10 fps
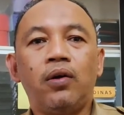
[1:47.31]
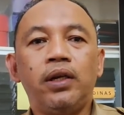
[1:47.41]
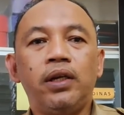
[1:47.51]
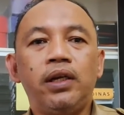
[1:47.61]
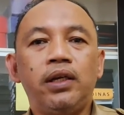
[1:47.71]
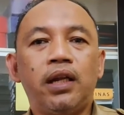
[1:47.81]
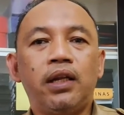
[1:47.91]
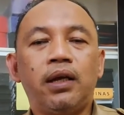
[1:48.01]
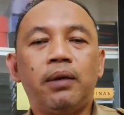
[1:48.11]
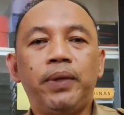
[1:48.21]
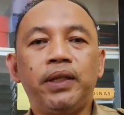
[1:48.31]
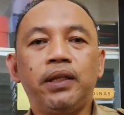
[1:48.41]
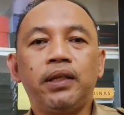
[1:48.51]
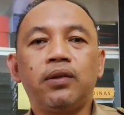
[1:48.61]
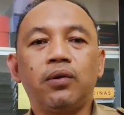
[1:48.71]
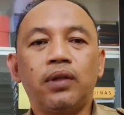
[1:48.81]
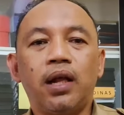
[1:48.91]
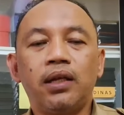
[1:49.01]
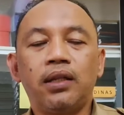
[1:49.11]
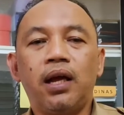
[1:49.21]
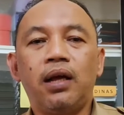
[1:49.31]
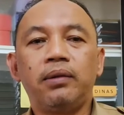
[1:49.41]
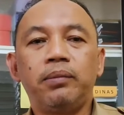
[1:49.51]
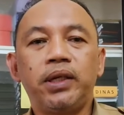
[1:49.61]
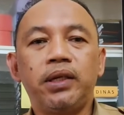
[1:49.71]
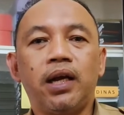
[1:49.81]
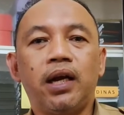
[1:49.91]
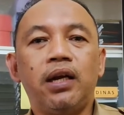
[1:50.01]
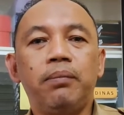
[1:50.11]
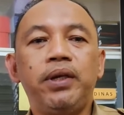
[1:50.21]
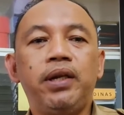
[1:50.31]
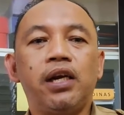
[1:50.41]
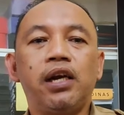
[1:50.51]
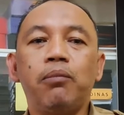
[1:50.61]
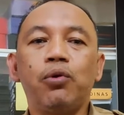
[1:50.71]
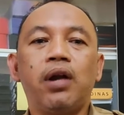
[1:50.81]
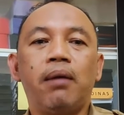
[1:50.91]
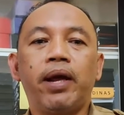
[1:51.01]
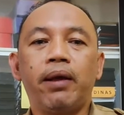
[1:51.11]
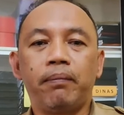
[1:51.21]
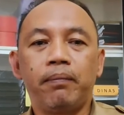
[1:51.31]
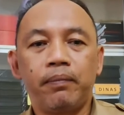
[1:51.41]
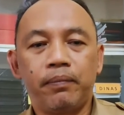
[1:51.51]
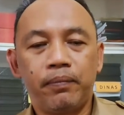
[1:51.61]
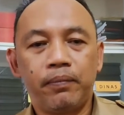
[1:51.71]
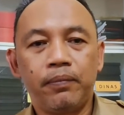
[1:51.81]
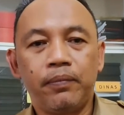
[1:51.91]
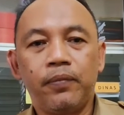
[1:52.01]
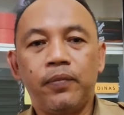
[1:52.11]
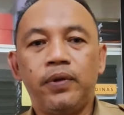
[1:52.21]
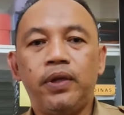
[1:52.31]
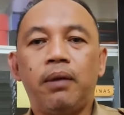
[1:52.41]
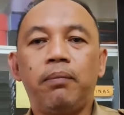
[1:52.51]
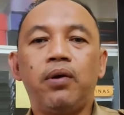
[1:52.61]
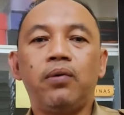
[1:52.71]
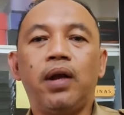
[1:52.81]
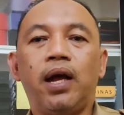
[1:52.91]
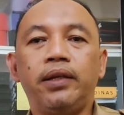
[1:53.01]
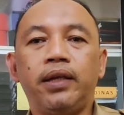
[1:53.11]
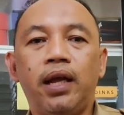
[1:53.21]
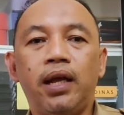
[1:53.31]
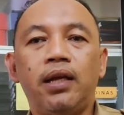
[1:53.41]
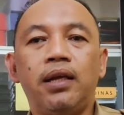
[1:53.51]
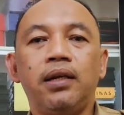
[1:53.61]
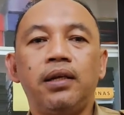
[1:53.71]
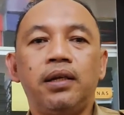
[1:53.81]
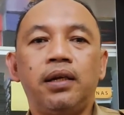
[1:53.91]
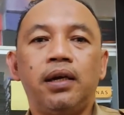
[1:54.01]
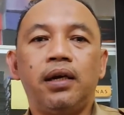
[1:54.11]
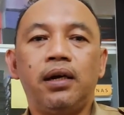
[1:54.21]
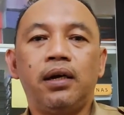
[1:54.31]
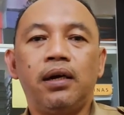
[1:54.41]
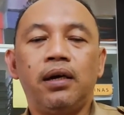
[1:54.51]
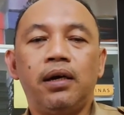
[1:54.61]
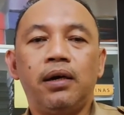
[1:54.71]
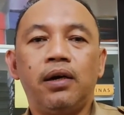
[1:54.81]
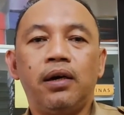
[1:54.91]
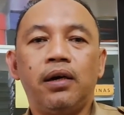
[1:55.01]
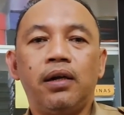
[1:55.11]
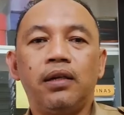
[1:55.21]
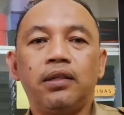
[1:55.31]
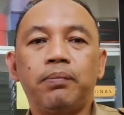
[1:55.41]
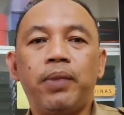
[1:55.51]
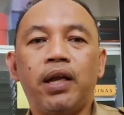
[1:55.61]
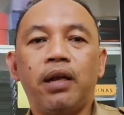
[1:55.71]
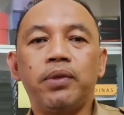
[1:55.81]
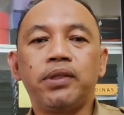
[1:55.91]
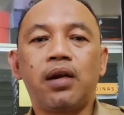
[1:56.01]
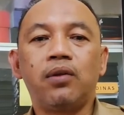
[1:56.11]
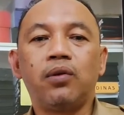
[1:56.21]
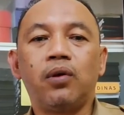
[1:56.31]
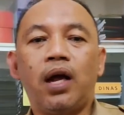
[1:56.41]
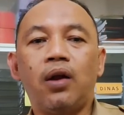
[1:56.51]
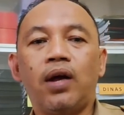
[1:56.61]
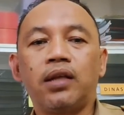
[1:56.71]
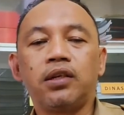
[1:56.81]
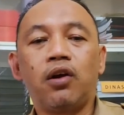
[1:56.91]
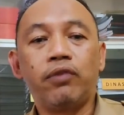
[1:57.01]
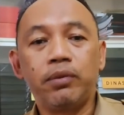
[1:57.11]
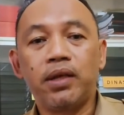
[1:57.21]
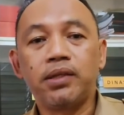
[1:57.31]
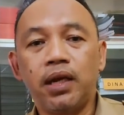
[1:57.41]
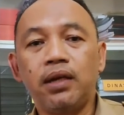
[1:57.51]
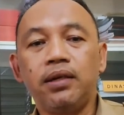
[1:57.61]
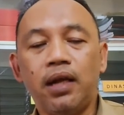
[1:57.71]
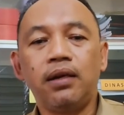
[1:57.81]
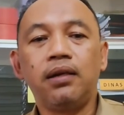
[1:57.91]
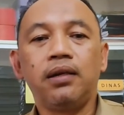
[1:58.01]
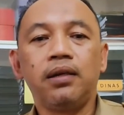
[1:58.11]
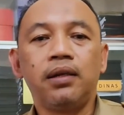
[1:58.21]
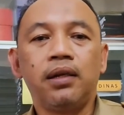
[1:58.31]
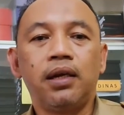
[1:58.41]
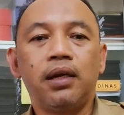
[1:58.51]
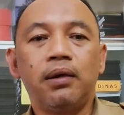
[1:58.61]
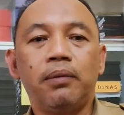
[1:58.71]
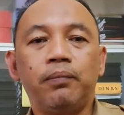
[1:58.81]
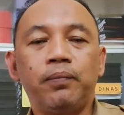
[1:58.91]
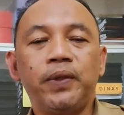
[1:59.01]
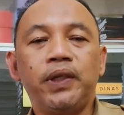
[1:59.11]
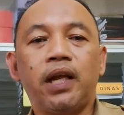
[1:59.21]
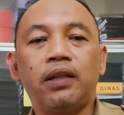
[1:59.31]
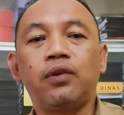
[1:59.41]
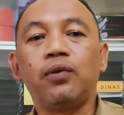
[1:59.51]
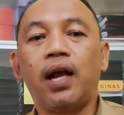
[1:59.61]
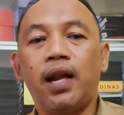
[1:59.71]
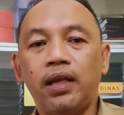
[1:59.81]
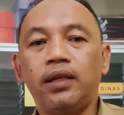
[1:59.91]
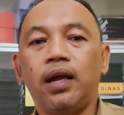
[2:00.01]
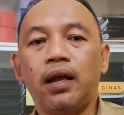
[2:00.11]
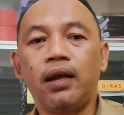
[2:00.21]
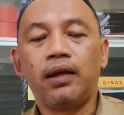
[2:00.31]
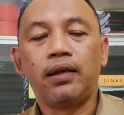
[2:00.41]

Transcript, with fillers: Tahun ini dana BTT total kita menyediakan lebih dari 66 m yang penggunaannya uh, sebagian besar untuk alokasi COVID masian dan uh, tidak terduga lainnya.